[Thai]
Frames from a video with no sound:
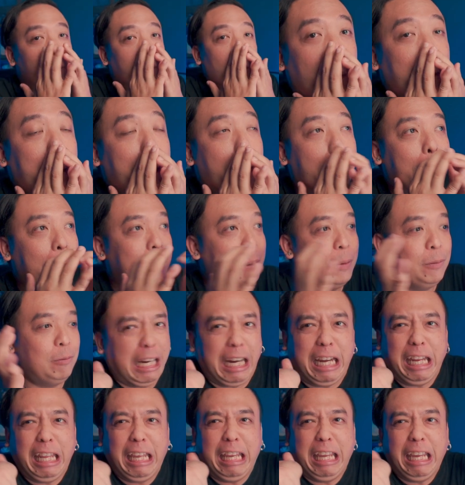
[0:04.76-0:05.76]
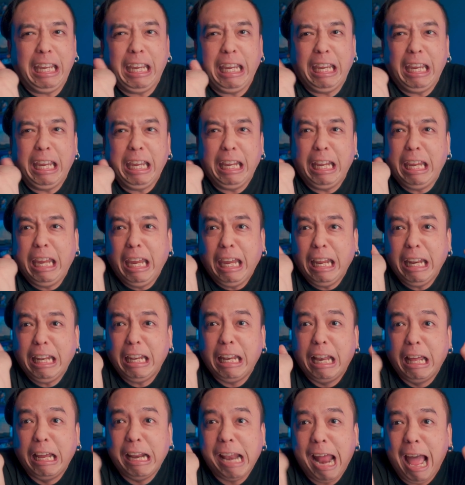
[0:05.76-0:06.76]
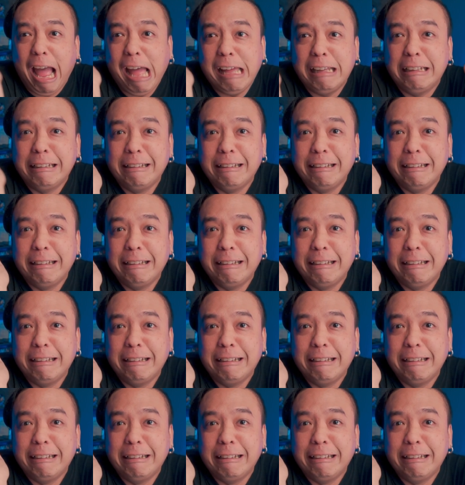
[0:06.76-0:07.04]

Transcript: ยตอนนั้นกรี๊ดเลยนะ